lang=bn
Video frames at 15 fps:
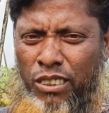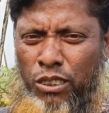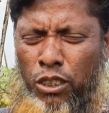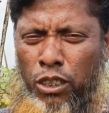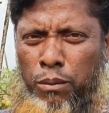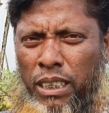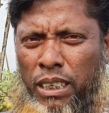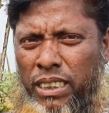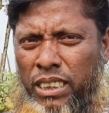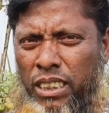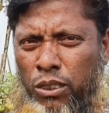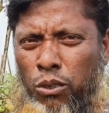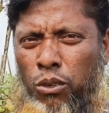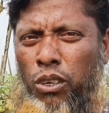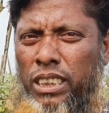শনিবার বেচছি
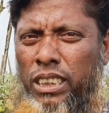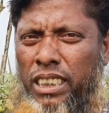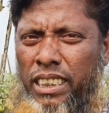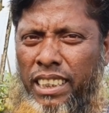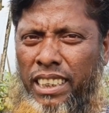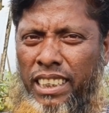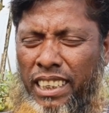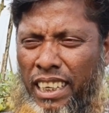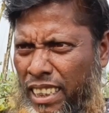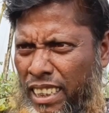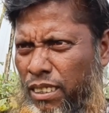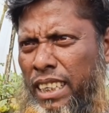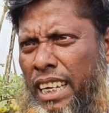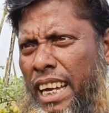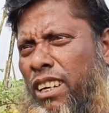ষোলো হাজার টাকা কালকে
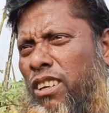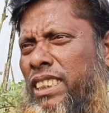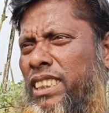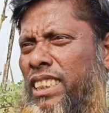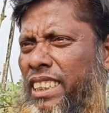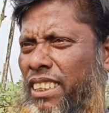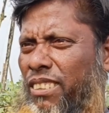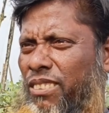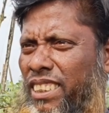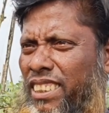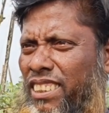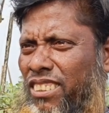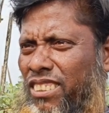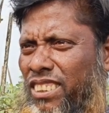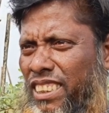এগারো হাজার টাকা
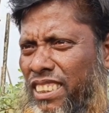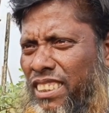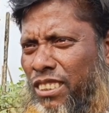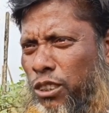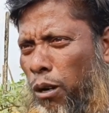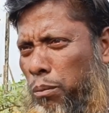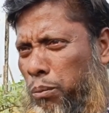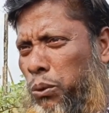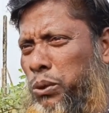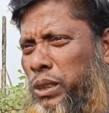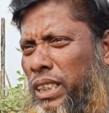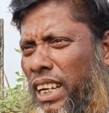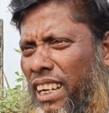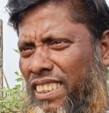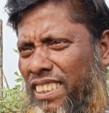বিক্রি করছি সব খুঁজতা